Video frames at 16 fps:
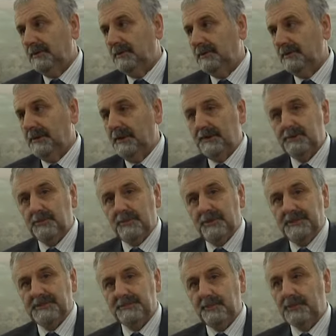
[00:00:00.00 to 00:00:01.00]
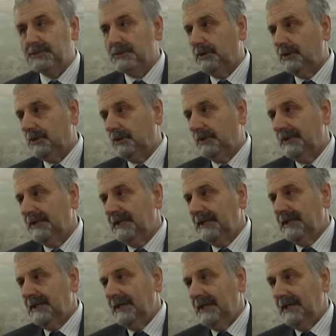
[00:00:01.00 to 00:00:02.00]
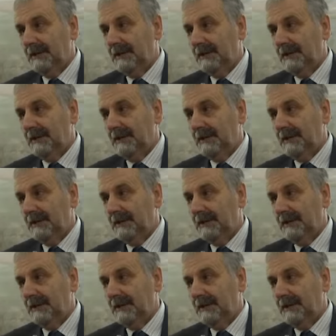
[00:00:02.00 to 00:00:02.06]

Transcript: un turismo slow eh,